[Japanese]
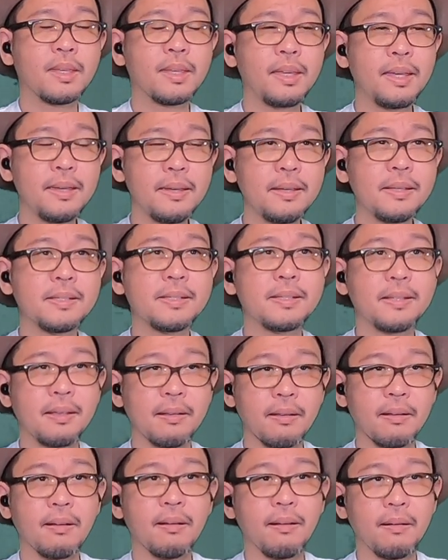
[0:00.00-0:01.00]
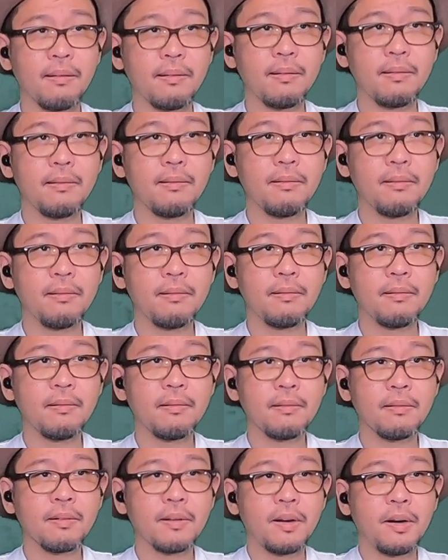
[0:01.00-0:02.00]
形成か。
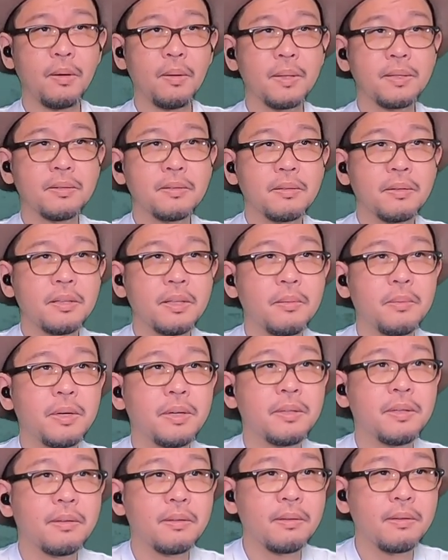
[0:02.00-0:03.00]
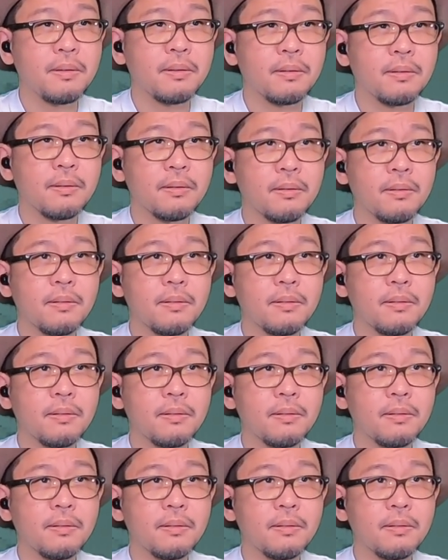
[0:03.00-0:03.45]
変わった名前だね。